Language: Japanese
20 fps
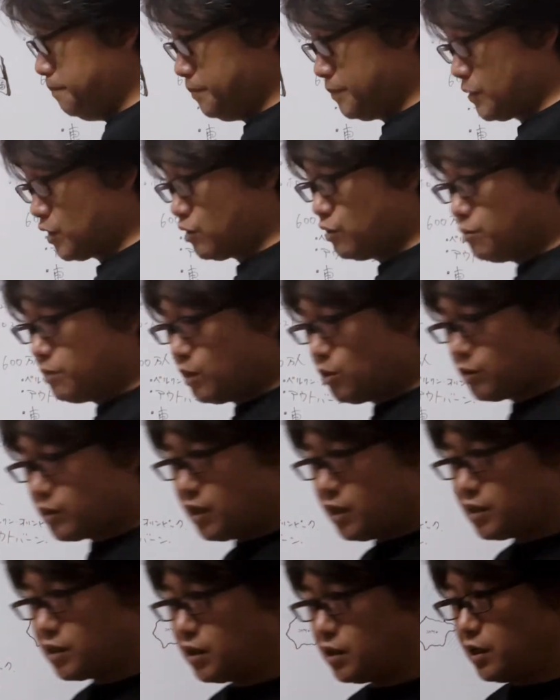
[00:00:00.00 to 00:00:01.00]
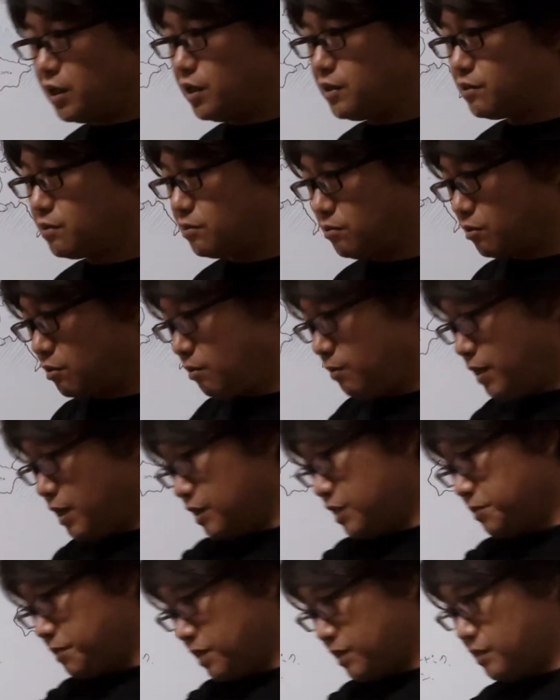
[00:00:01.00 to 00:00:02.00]
車の生産台数を5倍に
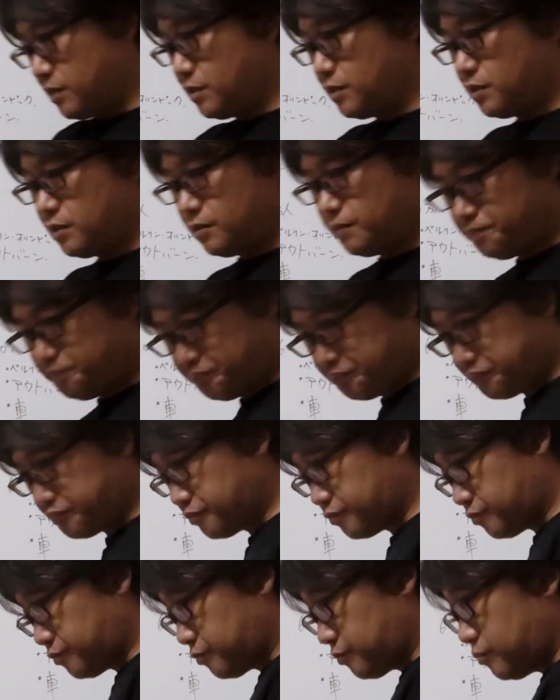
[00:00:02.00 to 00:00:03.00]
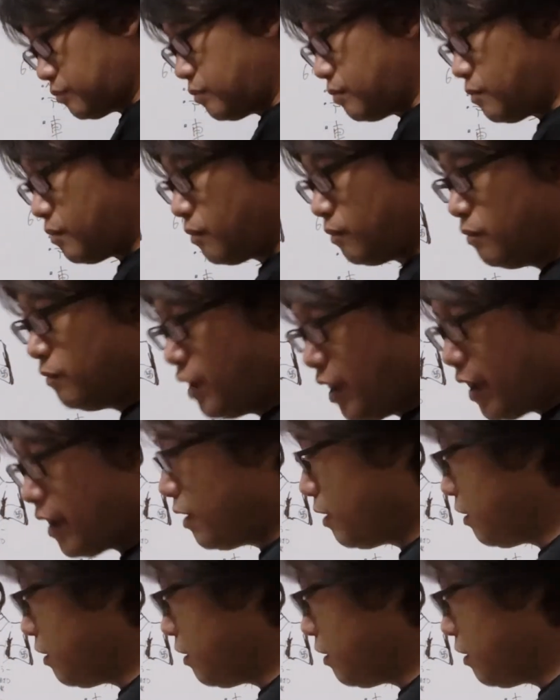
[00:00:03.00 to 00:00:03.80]
しますで